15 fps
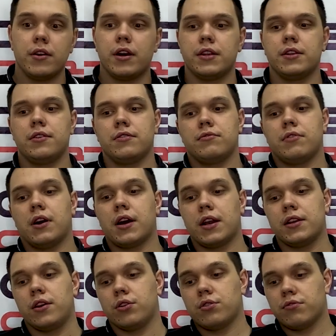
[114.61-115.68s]
они
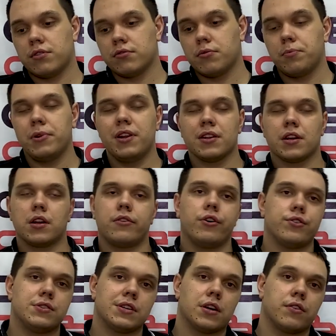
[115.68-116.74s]
охраняют автомобиль,
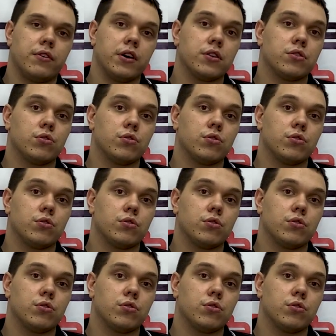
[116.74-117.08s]
открывают, закрывают,